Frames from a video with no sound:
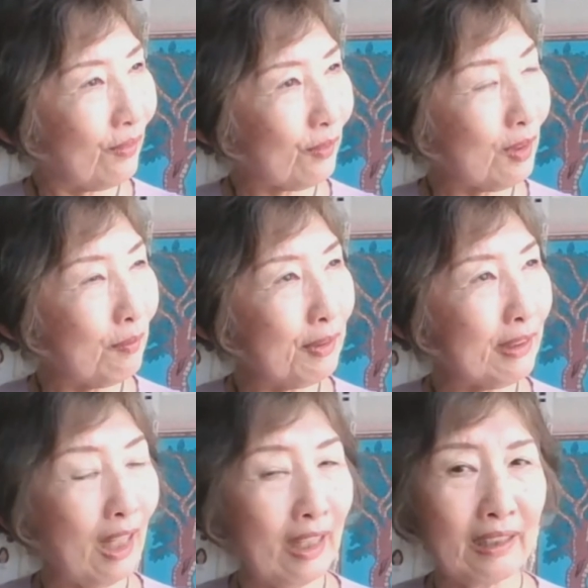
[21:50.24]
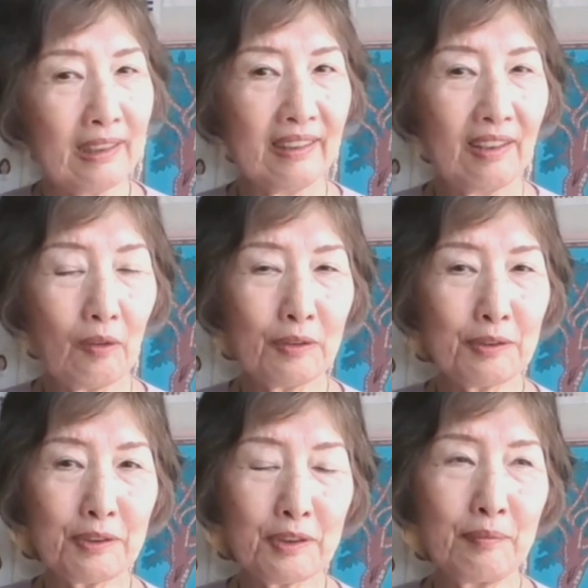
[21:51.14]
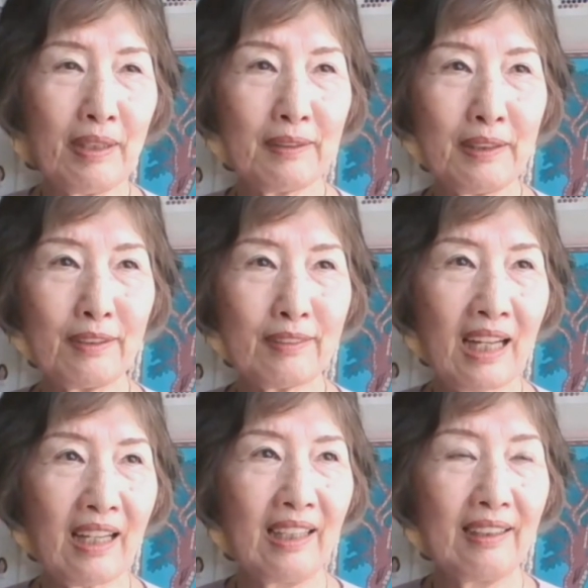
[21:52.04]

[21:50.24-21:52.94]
当に無理なおすすめっていうか、